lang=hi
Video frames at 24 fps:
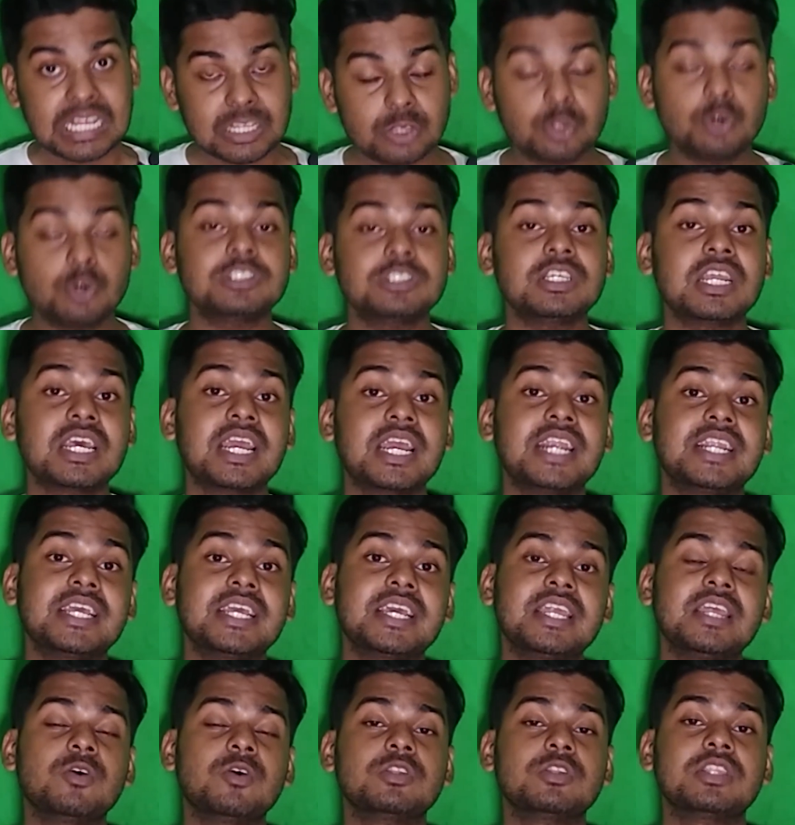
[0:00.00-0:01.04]
दूसरा
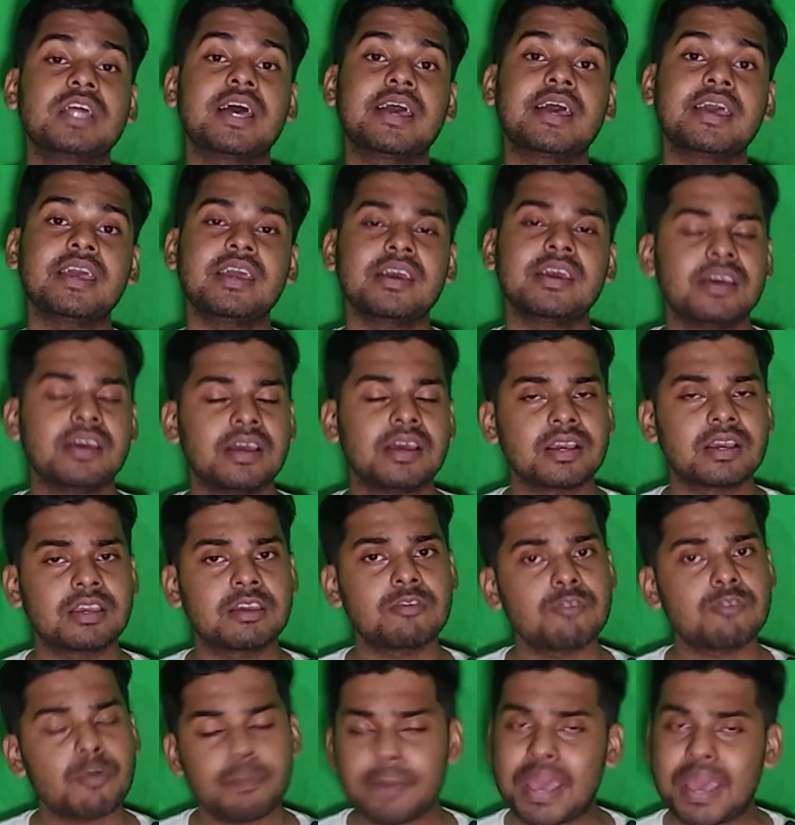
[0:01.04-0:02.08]
कैटेगरी होता है कि
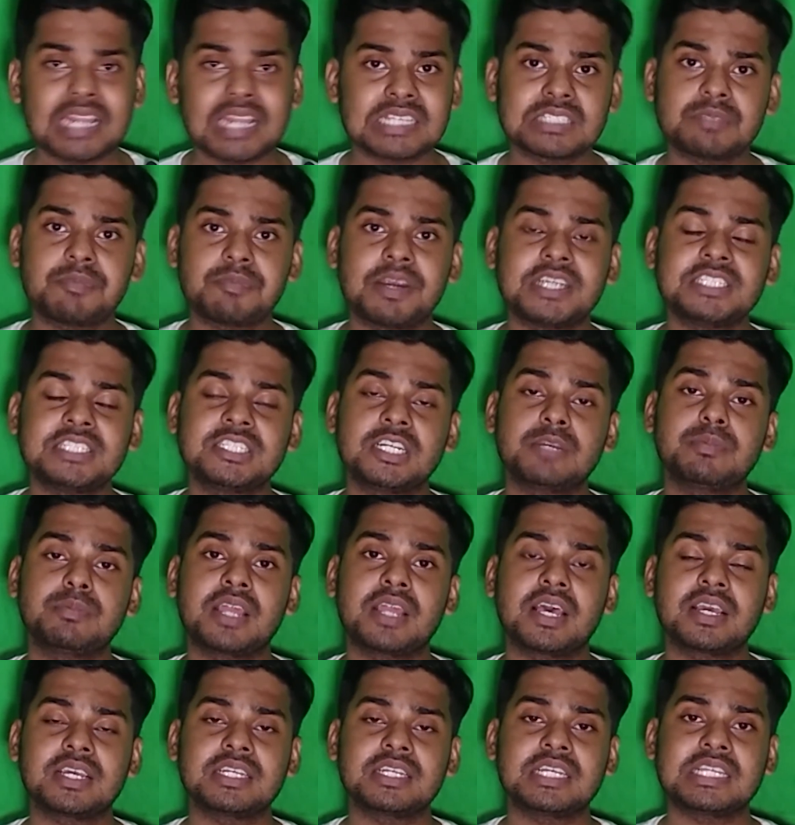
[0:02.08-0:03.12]
वो पहले से माइंडसेट
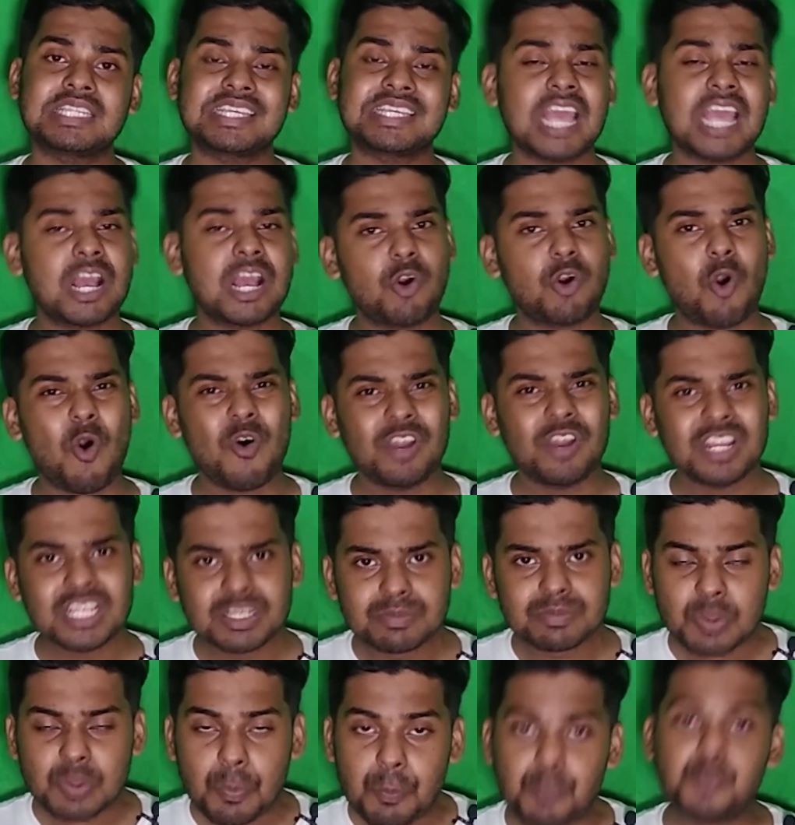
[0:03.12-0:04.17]
बना के जाते हैं क्या कॉलेज
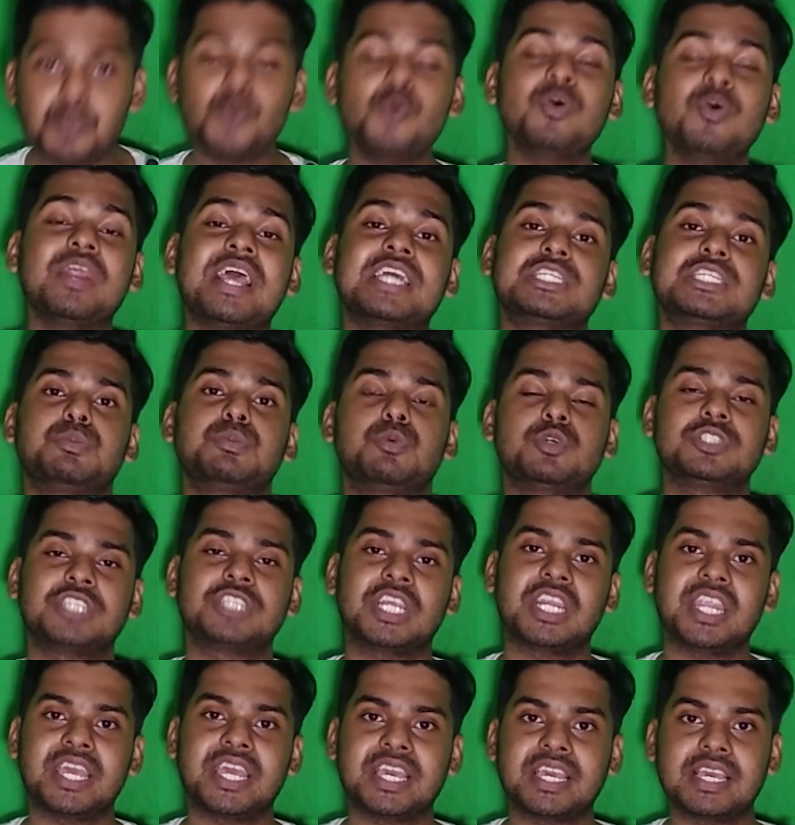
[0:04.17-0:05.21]
में तो पूरा एक्सपोजर
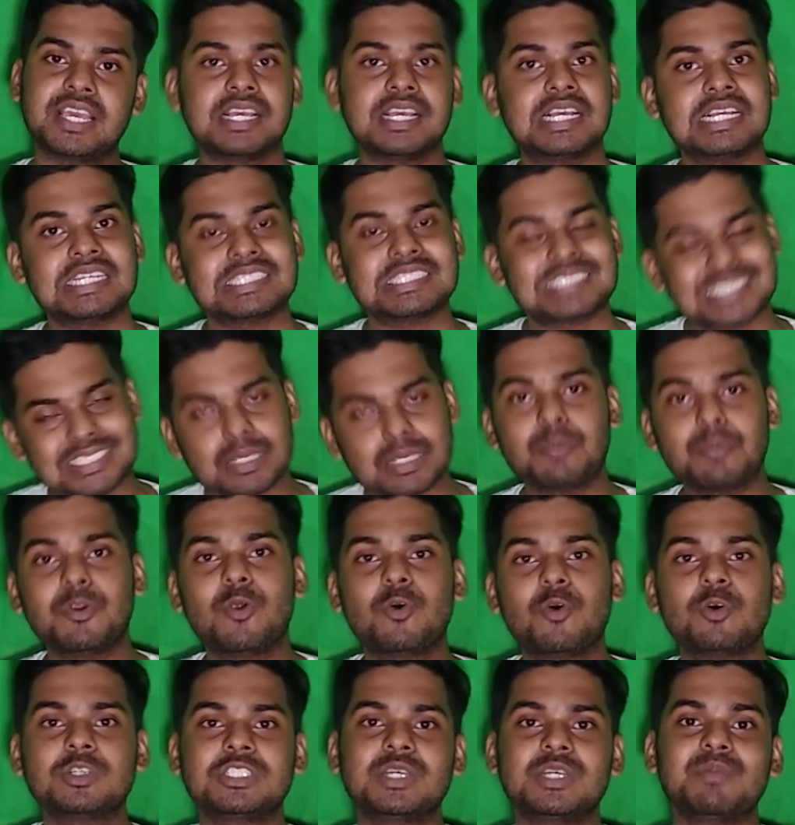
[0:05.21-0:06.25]
लेंगे सब
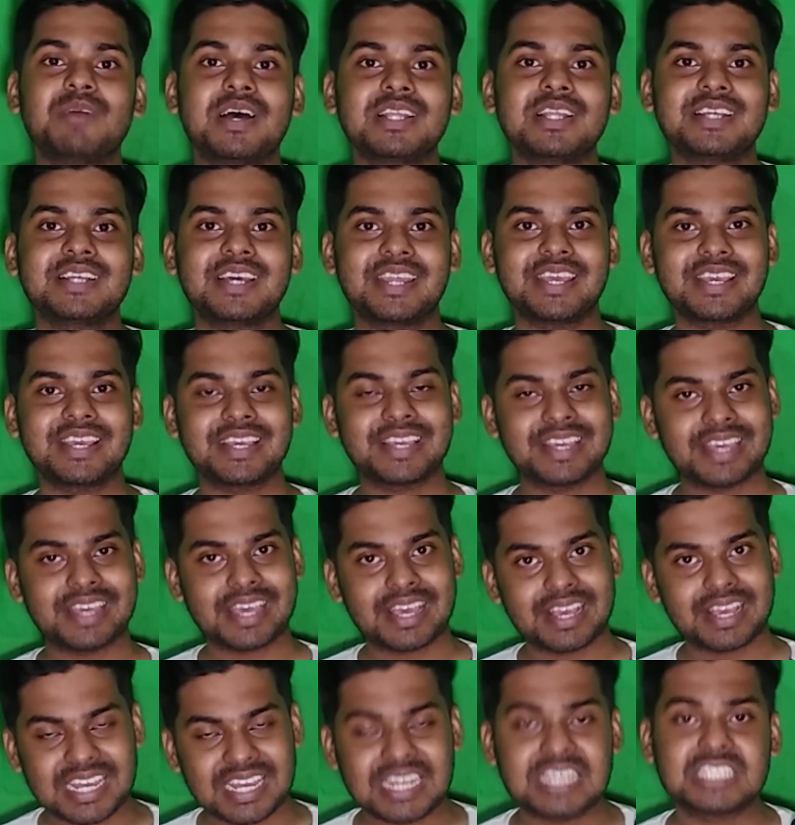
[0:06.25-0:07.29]
लोगों से बात करेंगे
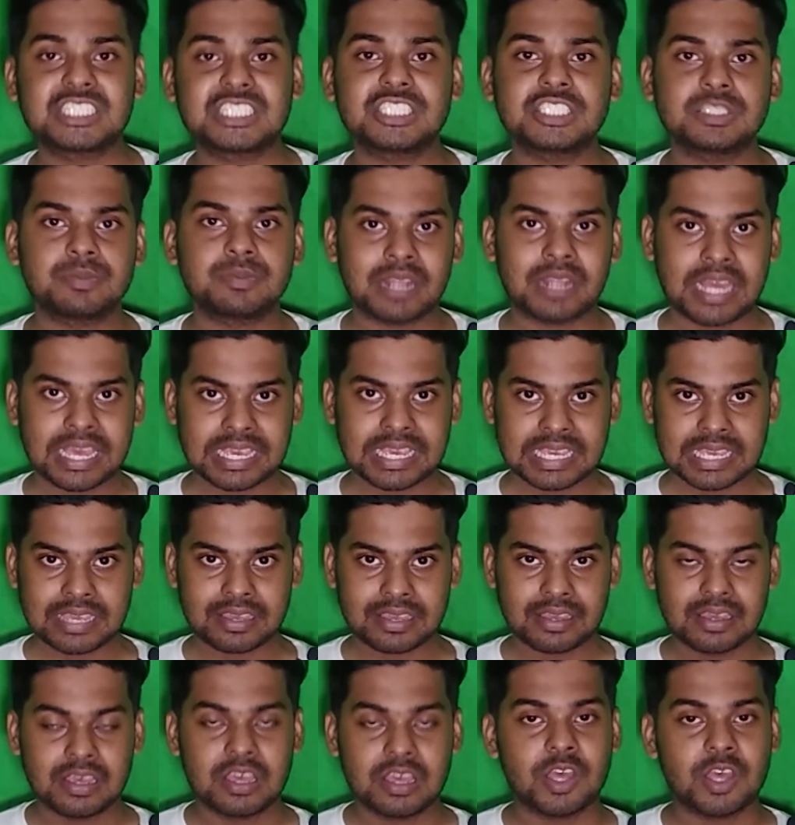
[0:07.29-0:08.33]
कनेक्शंस बनाएंगे
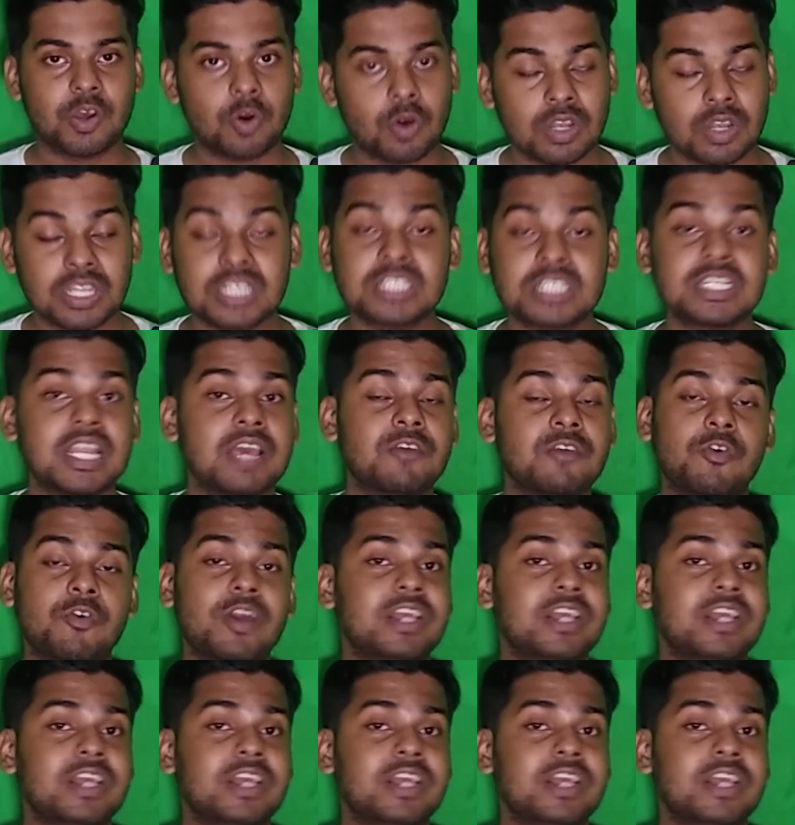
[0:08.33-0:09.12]
कॉलेज लाइफ को